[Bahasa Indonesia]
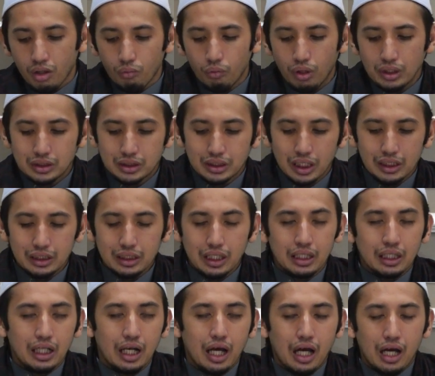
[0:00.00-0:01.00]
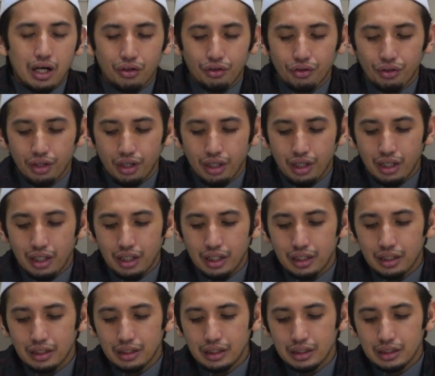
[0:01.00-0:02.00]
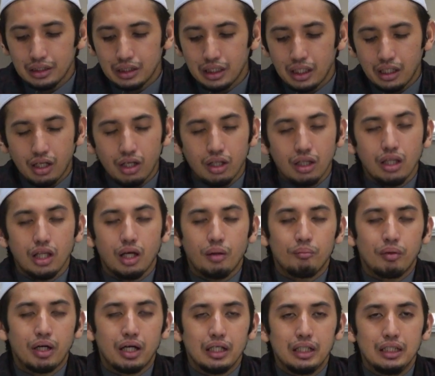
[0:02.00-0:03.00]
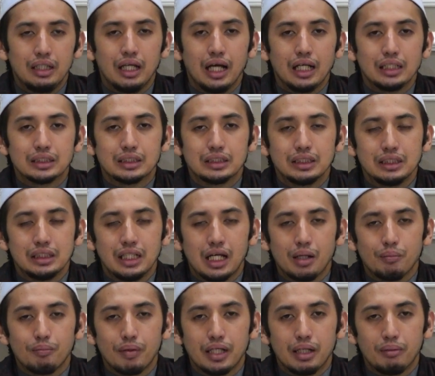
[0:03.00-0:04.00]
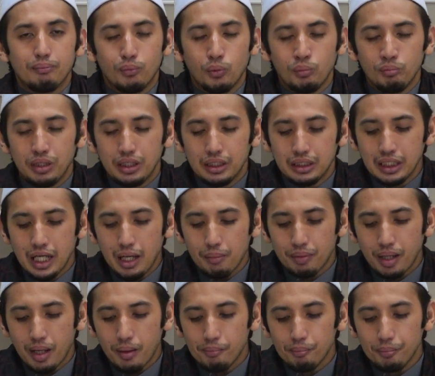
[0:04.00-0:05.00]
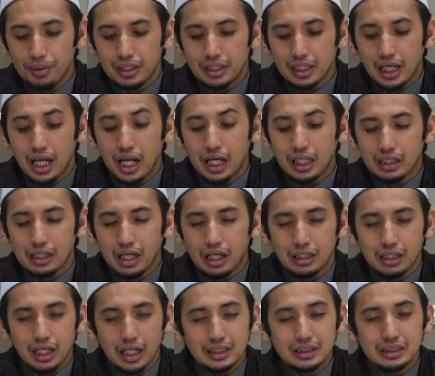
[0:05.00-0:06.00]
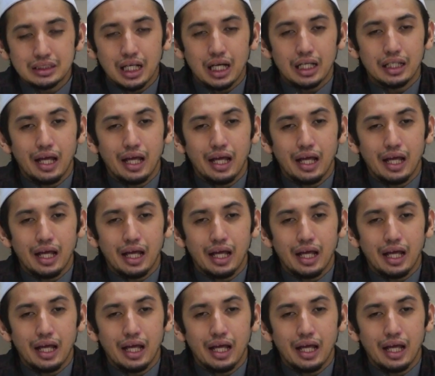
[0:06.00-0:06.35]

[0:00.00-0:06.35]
al ardo dan Allah menghiasi daripada bumi ini apa? Bicara satu asya